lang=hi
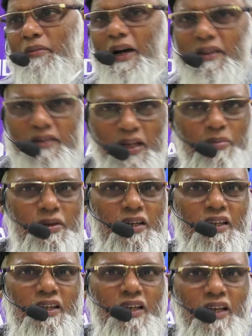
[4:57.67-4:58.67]
मानता भी
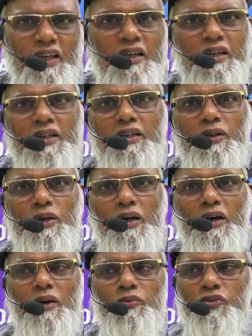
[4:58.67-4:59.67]
नहीं है
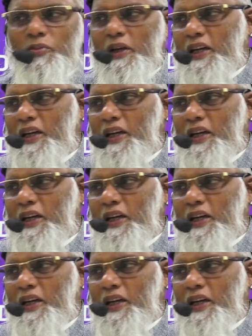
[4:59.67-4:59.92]
आ, उसमें